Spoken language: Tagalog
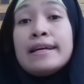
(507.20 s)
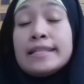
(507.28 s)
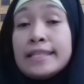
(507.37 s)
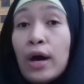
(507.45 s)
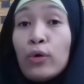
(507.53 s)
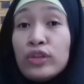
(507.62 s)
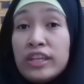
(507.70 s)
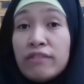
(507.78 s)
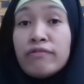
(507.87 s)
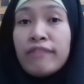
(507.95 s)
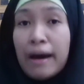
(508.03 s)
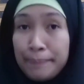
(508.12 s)

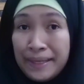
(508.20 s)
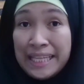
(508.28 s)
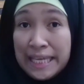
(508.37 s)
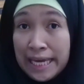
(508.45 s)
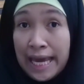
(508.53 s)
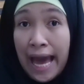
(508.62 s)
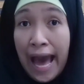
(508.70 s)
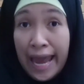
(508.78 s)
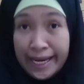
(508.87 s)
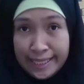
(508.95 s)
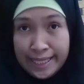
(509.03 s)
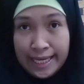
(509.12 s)
Saudi family
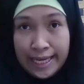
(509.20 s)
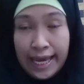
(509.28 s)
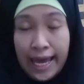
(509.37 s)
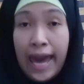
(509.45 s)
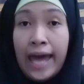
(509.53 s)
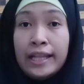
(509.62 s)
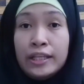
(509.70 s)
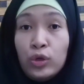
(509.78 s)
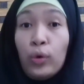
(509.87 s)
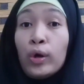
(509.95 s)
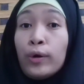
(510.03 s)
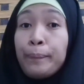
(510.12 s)
ID and
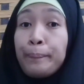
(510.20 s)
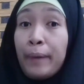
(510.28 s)
you are